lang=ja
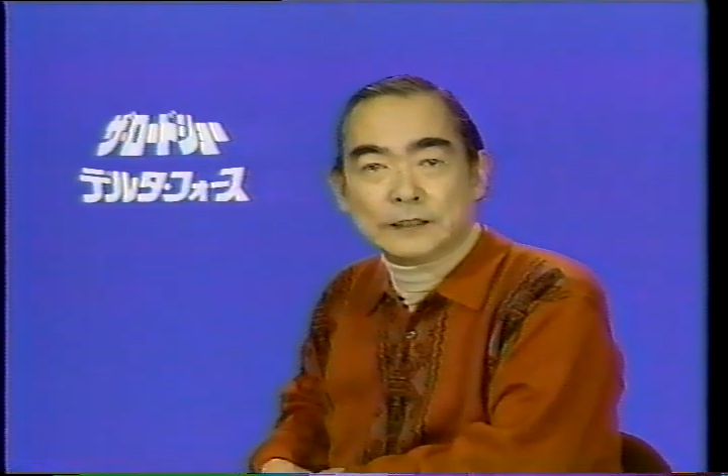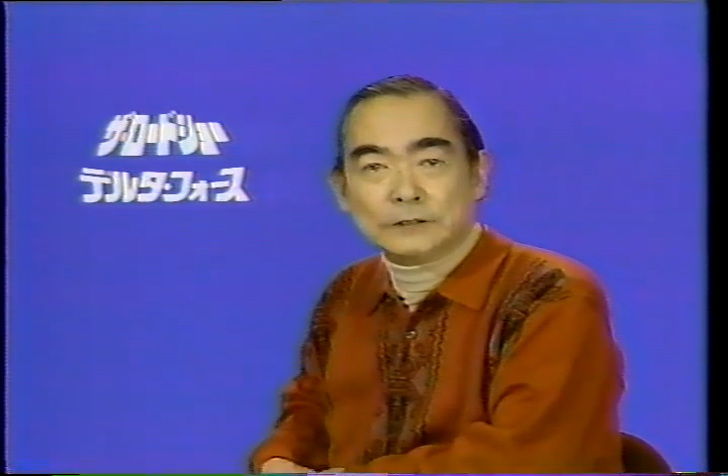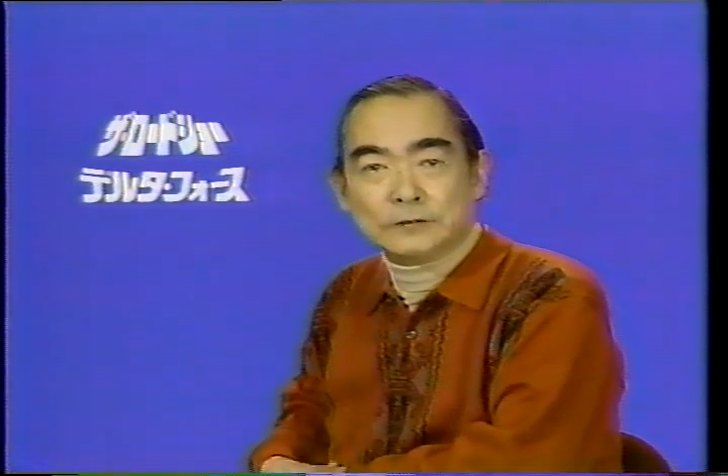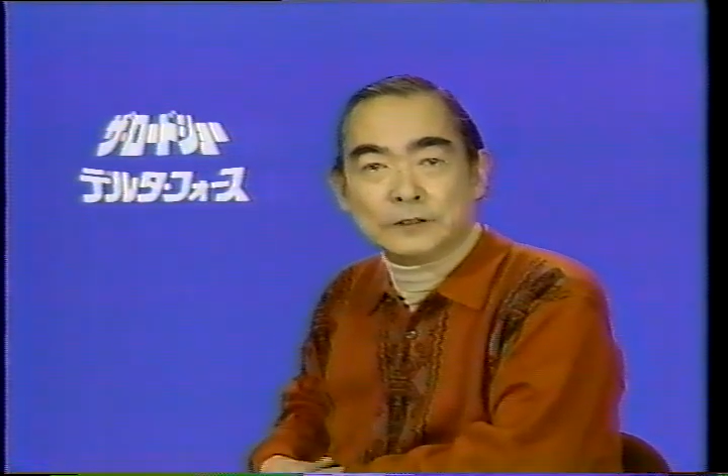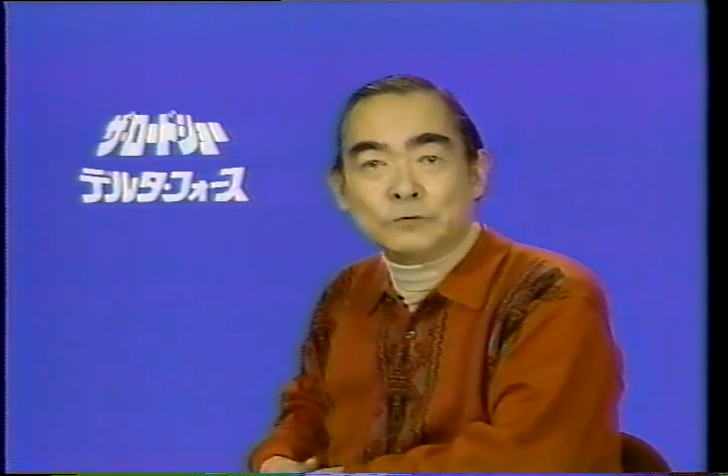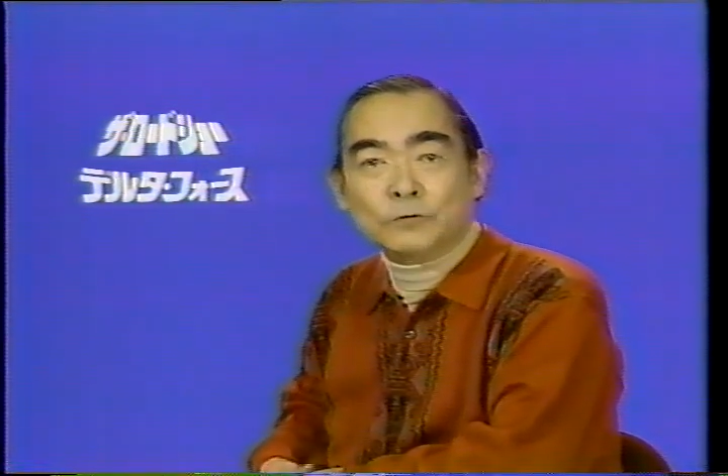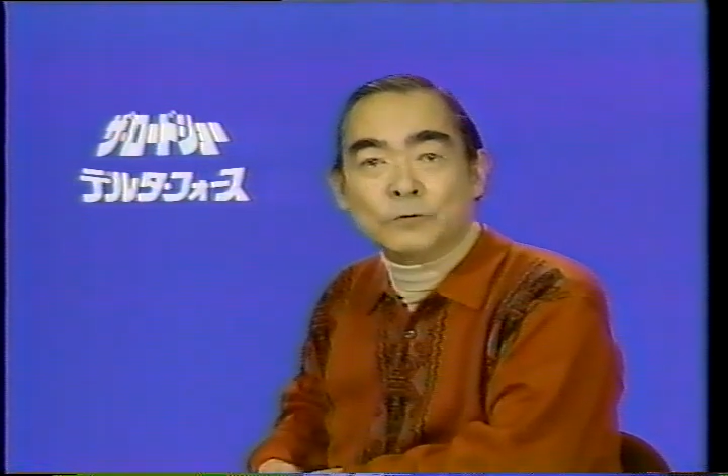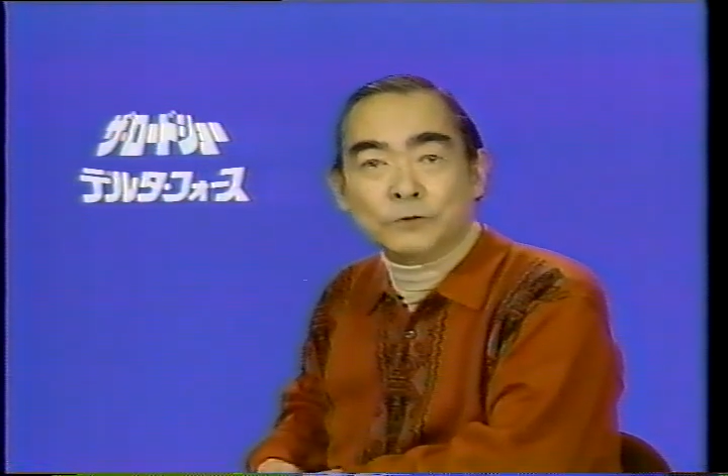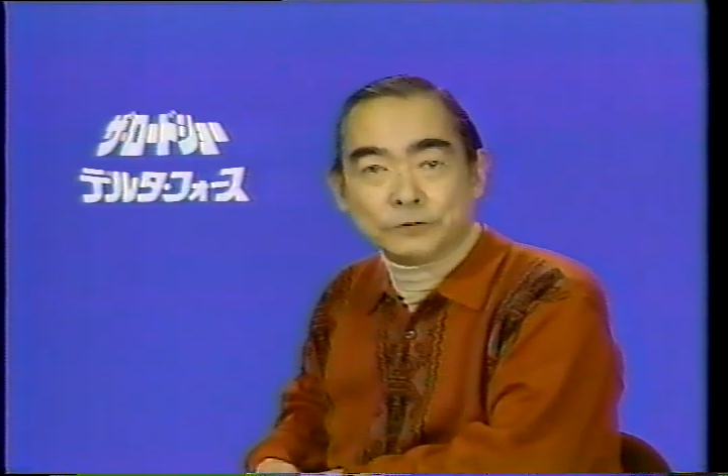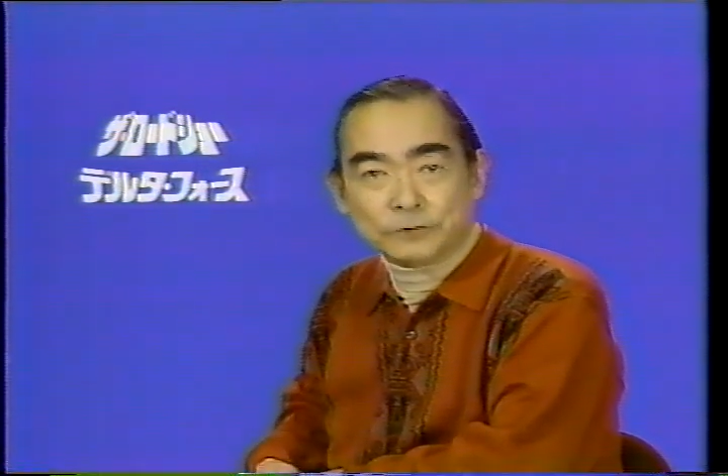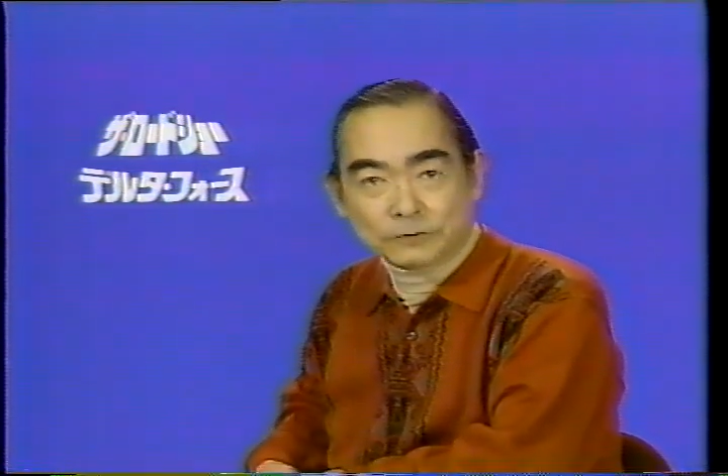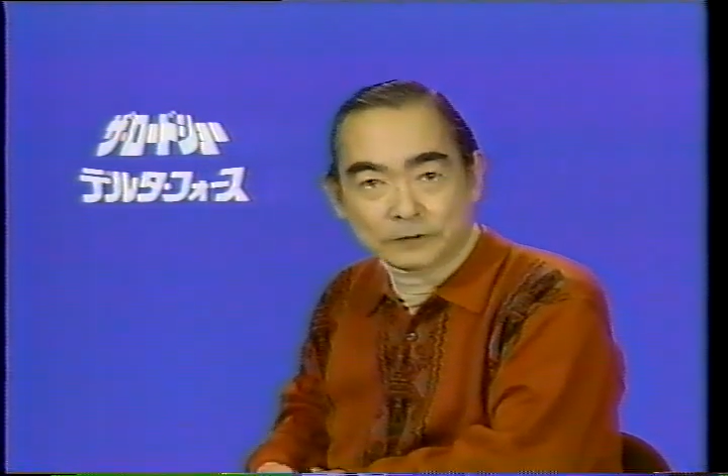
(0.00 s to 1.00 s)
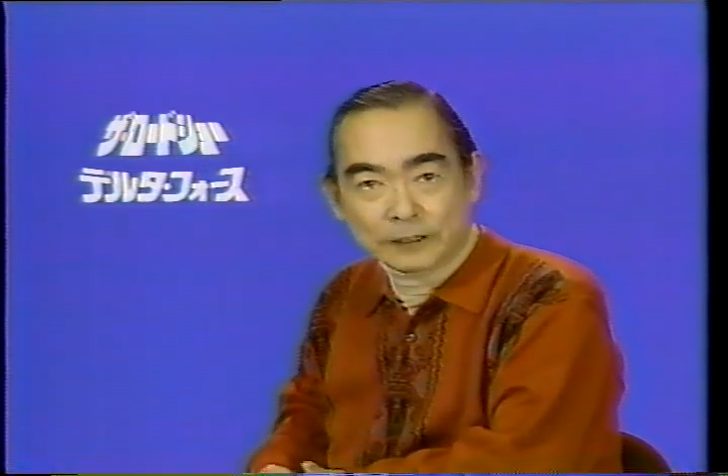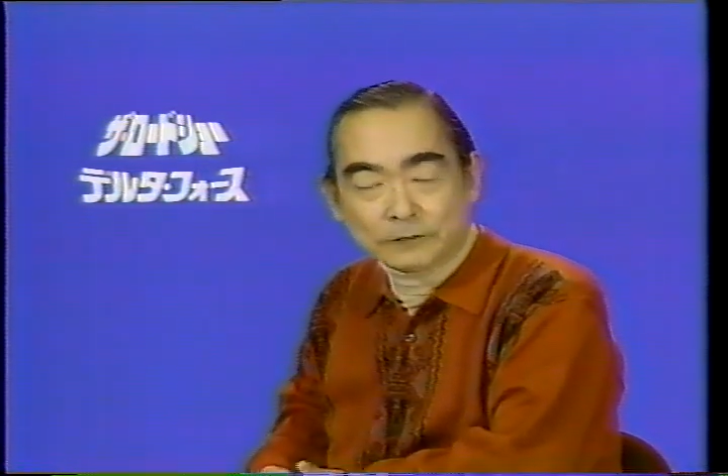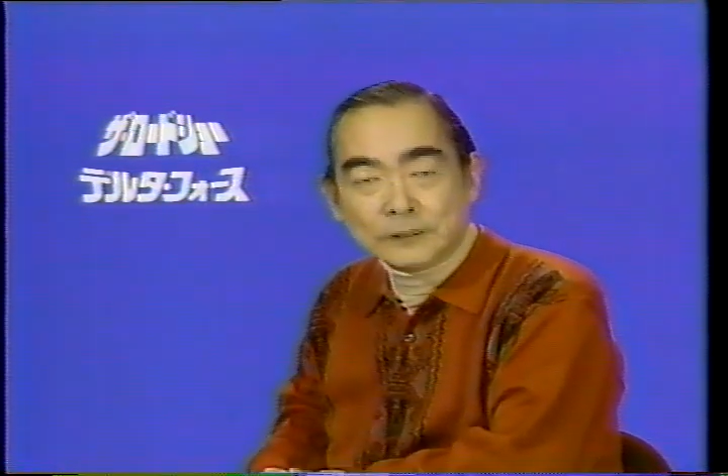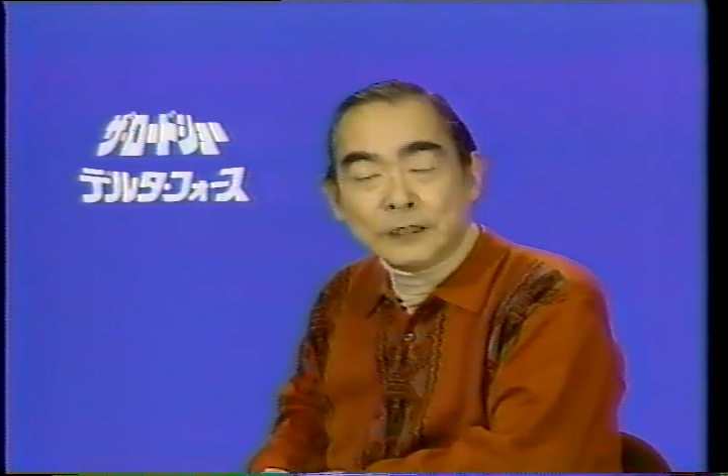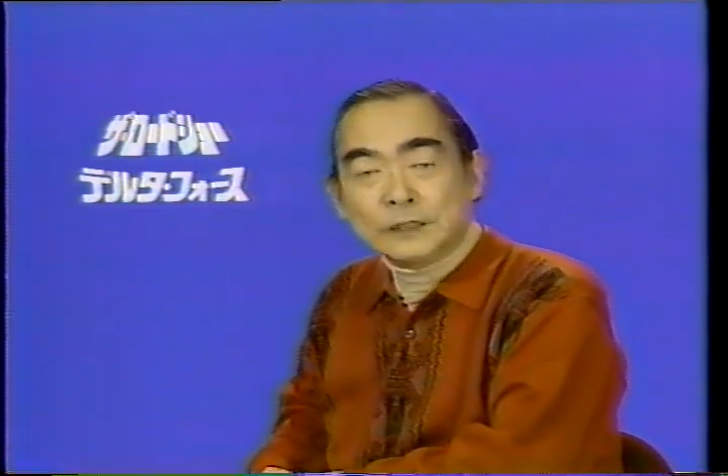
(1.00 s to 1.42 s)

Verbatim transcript: 派がテロ行為を行う